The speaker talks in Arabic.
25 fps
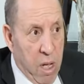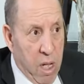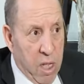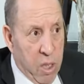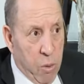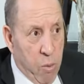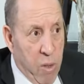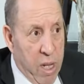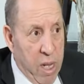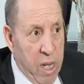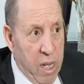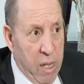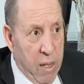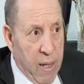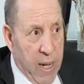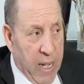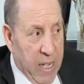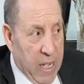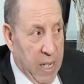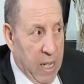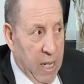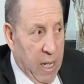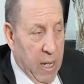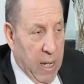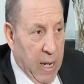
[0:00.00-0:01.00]
الزواري
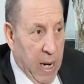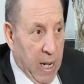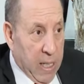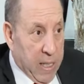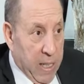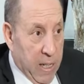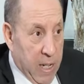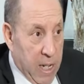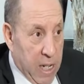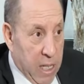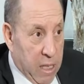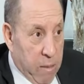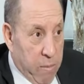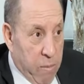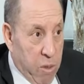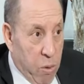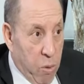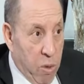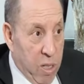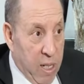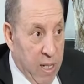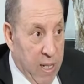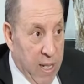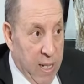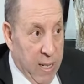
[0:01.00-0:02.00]
عندنا عشرات من
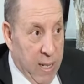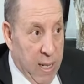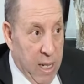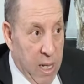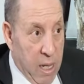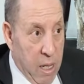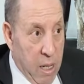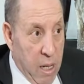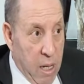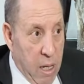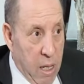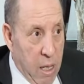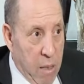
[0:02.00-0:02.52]
وليداتنا